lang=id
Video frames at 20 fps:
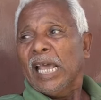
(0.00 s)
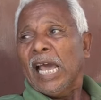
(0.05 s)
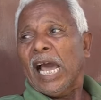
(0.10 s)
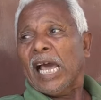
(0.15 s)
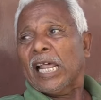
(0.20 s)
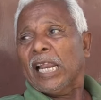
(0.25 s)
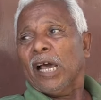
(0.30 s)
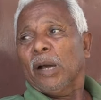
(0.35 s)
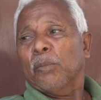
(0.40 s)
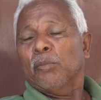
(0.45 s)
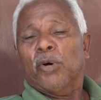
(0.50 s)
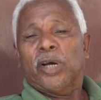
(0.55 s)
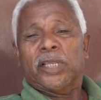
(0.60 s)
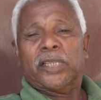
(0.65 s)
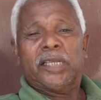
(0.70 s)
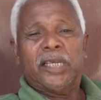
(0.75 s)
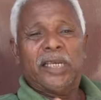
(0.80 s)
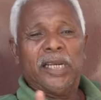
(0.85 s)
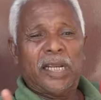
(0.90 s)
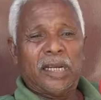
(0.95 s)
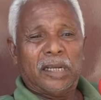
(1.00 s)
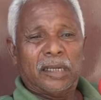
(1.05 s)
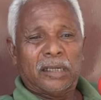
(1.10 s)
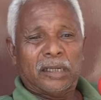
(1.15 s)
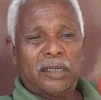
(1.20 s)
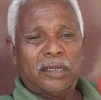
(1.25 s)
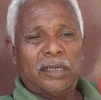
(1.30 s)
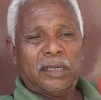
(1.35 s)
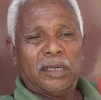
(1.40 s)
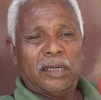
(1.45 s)
hala buat tidak
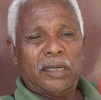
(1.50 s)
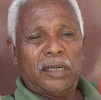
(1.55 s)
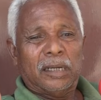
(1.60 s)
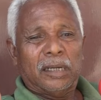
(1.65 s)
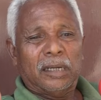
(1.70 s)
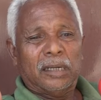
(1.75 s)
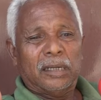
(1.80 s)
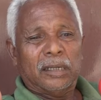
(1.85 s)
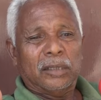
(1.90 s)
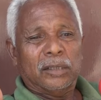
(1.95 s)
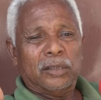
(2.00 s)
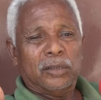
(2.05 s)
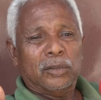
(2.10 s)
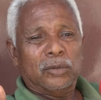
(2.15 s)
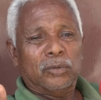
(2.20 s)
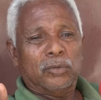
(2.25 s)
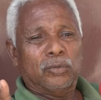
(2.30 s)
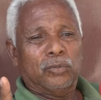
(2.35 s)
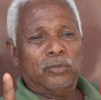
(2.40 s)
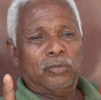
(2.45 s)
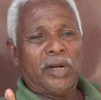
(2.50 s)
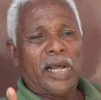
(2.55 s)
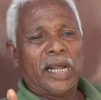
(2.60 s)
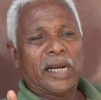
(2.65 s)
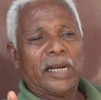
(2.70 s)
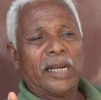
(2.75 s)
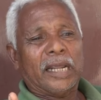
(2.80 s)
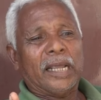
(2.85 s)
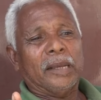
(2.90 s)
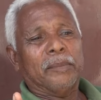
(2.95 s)

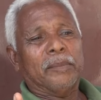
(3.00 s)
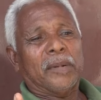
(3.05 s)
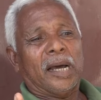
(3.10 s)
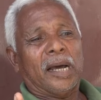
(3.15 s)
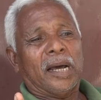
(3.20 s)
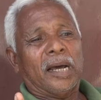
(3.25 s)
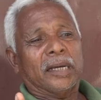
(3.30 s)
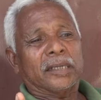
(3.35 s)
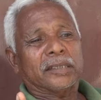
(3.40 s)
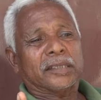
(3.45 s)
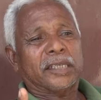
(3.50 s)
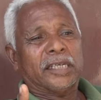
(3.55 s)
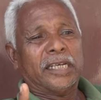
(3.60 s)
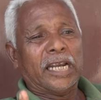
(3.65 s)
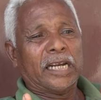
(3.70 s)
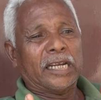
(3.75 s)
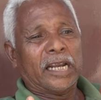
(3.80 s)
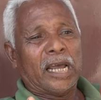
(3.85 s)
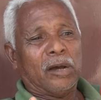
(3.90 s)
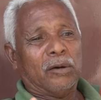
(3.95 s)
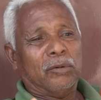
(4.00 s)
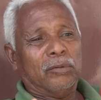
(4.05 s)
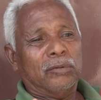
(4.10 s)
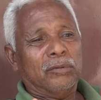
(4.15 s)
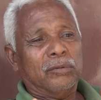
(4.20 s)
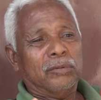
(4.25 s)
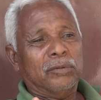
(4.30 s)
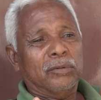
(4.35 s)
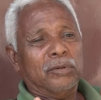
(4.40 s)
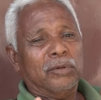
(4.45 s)
nudar ema
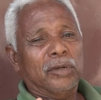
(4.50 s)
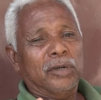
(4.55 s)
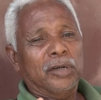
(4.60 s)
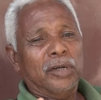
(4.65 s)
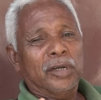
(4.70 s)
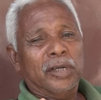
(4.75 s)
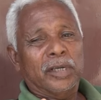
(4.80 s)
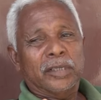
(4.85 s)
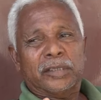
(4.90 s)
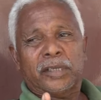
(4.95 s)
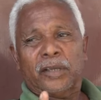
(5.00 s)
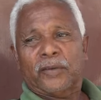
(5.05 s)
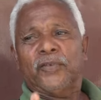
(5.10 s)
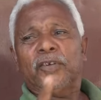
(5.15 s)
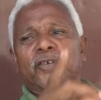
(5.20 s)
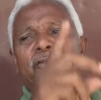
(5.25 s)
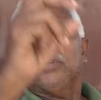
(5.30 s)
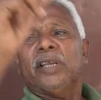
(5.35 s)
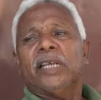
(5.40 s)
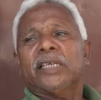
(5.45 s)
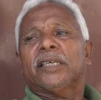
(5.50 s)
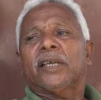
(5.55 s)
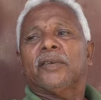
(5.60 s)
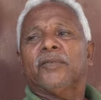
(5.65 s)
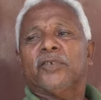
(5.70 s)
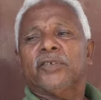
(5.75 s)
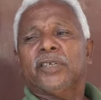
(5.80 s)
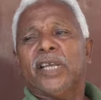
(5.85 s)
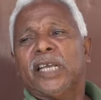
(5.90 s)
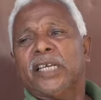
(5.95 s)
sidadang, servisunya
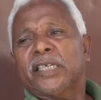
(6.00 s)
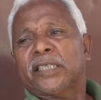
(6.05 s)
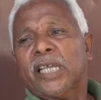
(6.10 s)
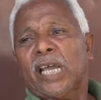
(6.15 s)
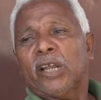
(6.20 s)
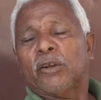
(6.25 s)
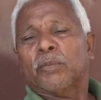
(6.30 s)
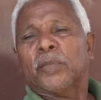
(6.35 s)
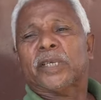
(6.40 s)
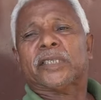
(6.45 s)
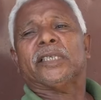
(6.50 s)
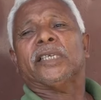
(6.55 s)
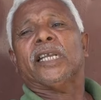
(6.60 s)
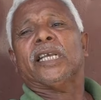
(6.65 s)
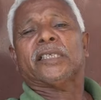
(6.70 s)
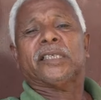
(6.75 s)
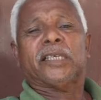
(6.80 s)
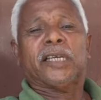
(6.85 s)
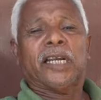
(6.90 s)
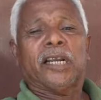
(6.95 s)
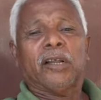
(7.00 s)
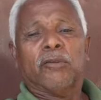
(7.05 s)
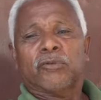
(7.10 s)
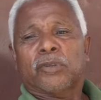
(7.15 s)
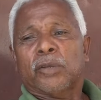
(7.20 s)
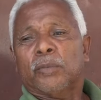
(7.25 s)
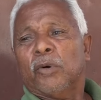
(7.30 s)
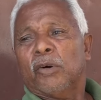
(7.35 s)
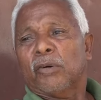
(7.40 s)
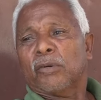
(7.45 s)
servisunya estado, mas nia sidadang
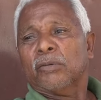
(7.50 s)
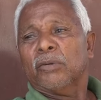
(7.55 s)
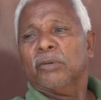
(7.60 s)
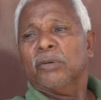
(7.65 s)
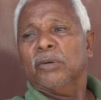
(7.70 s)
timur.